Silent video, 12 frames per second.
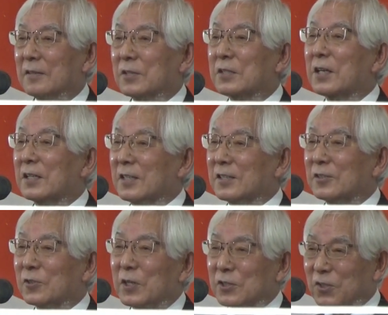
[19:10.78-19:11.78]
2つあるんです
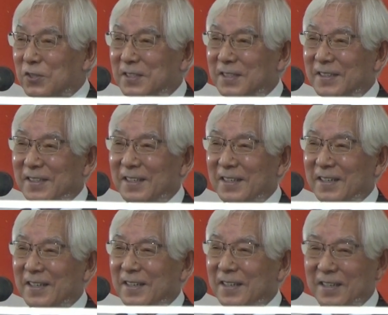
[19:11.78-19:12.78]
それは1つ
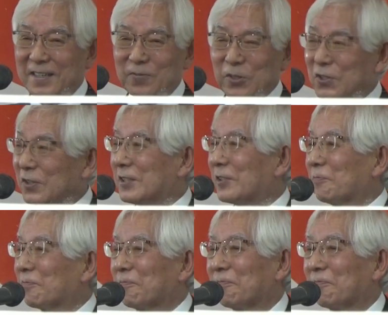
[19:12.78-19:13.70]
もう一つ